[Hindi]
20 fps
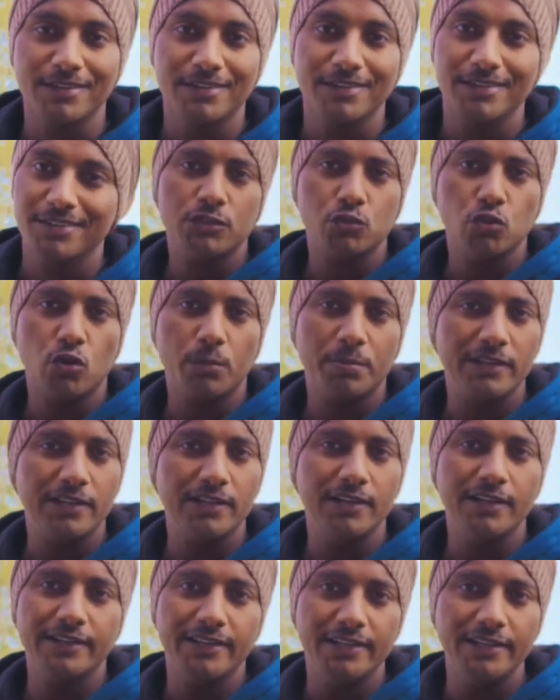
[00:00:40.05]
सो so, अपने
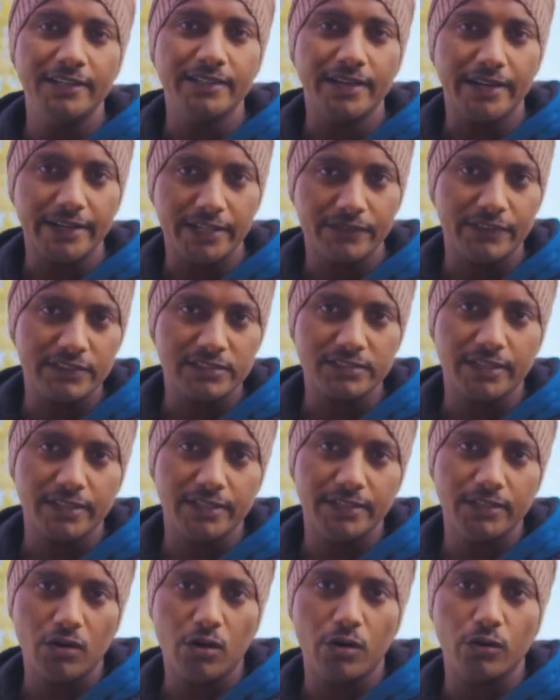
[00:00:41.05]
लिए डेली टारगेट फिक्स
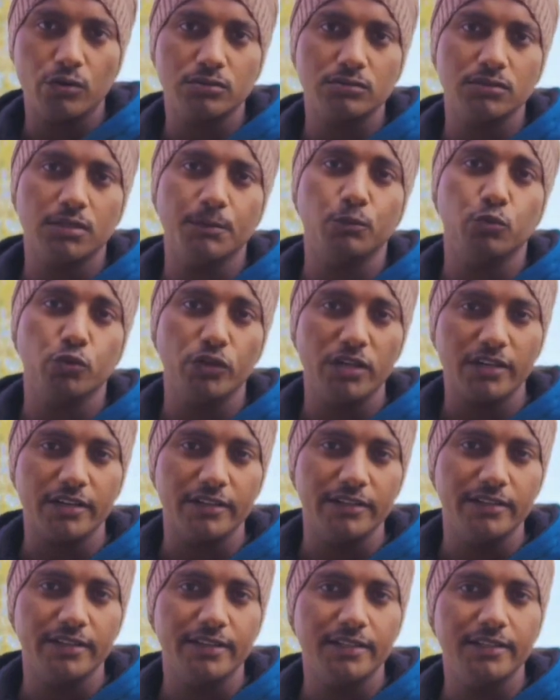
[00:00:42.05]
करें और उसको पूरा
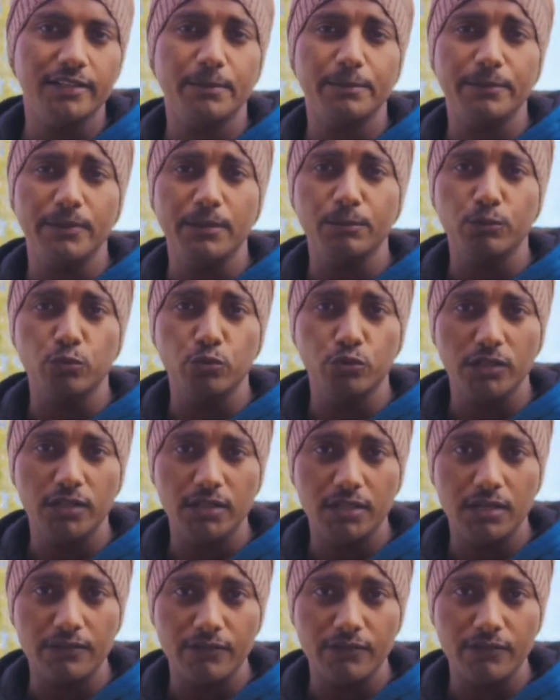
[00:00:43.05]
करने के लिए अपना पूरा